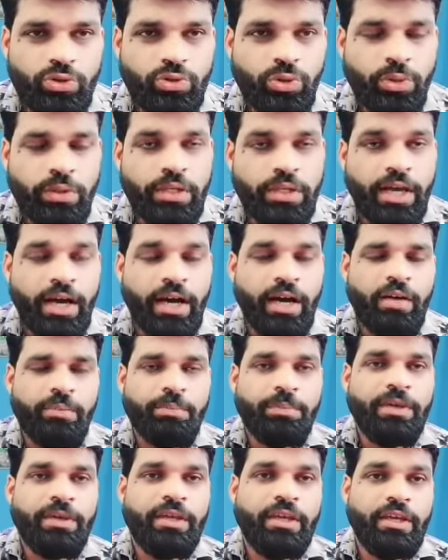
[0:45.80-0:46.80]
दोस्तों यहाँ
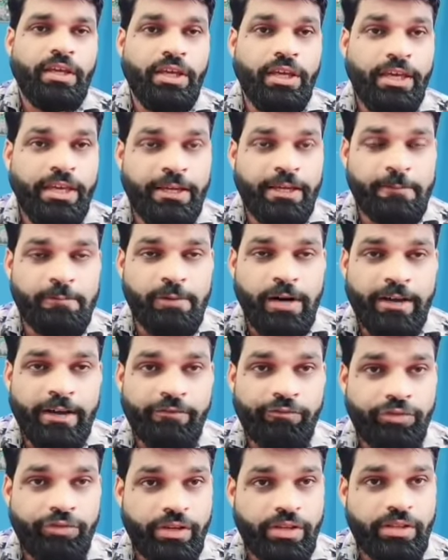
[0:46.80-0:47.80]
पे एक बार
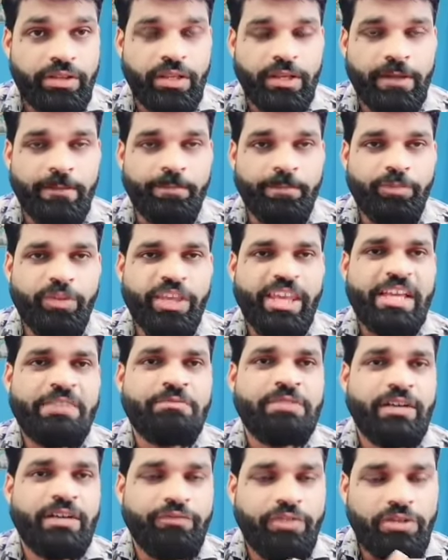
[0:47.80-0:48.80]
फिर से
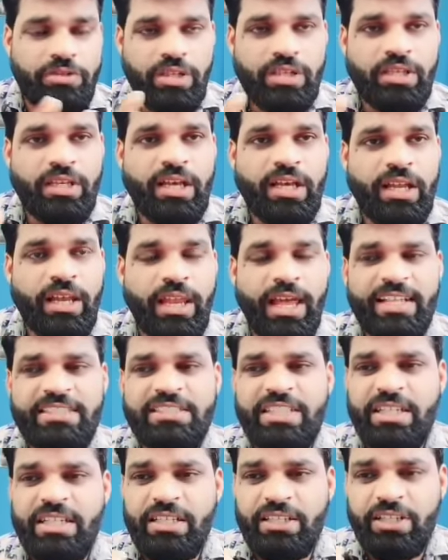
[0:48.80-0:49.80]
एक बार फिर से किया ना
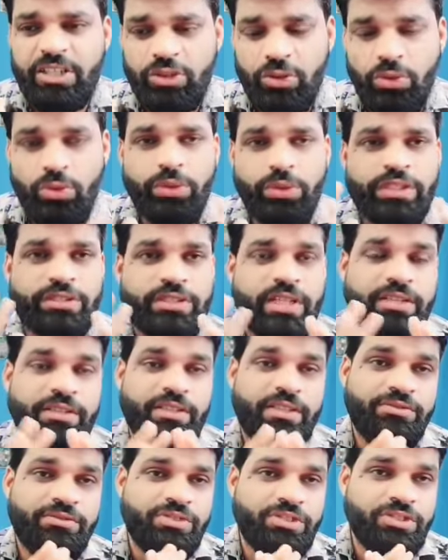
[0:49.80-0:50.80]
जाने कितनों के
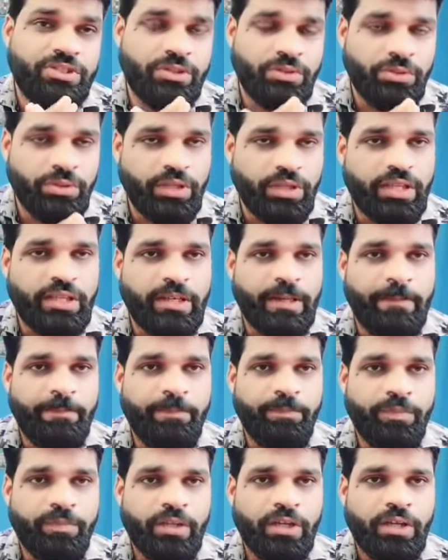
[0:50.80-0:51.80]
साथ ये चीज़ें हो रही हैं
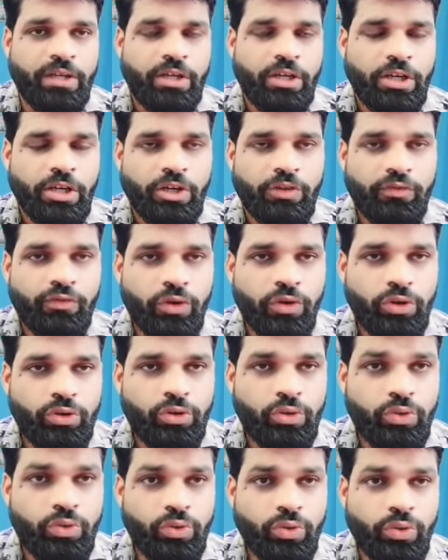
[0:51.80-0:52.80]

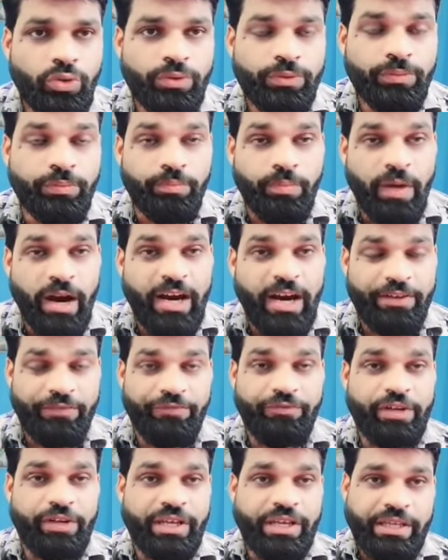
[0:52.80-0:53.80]
फ़ोटो को
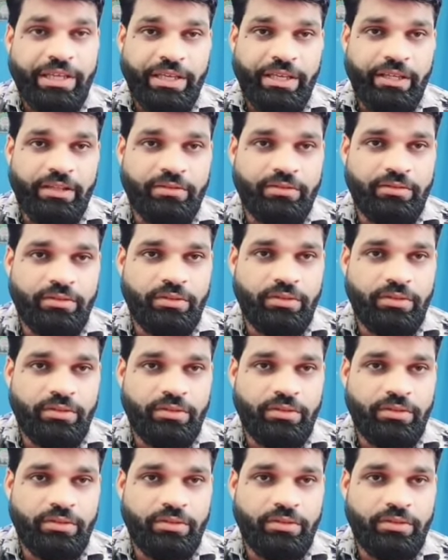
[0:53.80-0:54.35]
माफ करके